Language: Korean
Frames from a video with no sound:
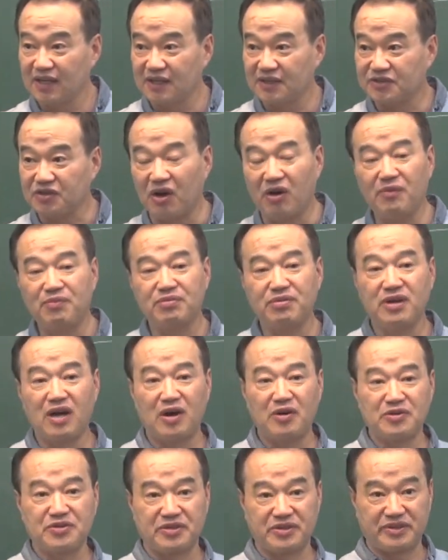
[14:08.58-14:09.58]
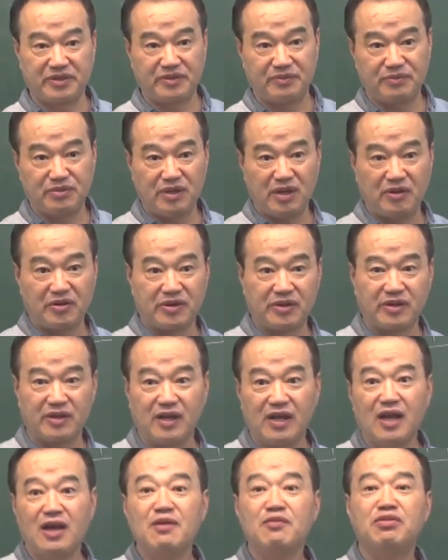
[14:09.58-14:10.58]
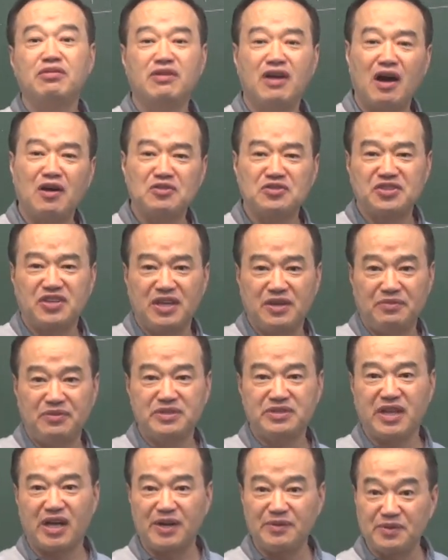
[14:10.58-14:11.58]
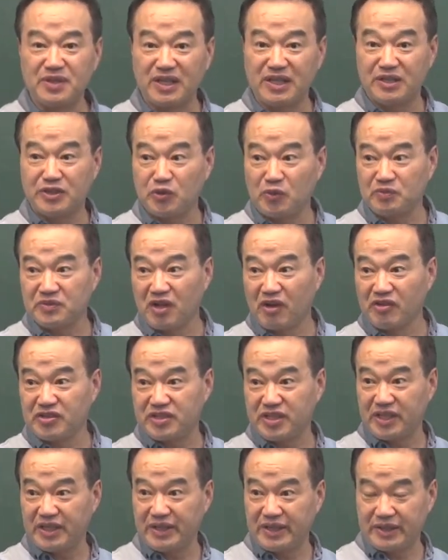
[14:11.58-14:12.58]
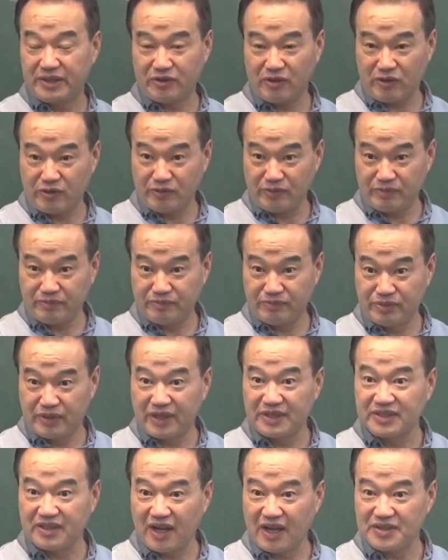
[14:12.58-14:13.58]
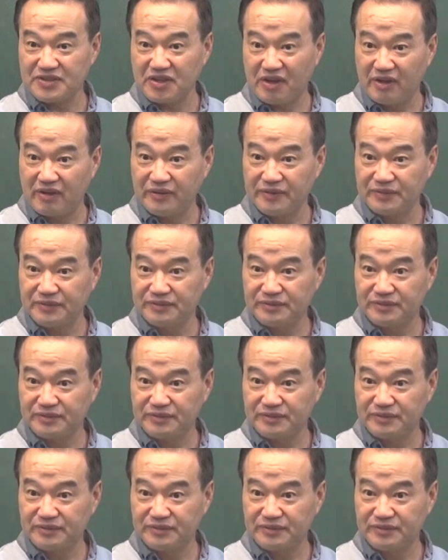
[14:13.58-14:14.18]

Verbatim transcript: 그죠? 불나오는 불나 블라우스 입은 사람들이 좀 정신이 조금 불안정하죠.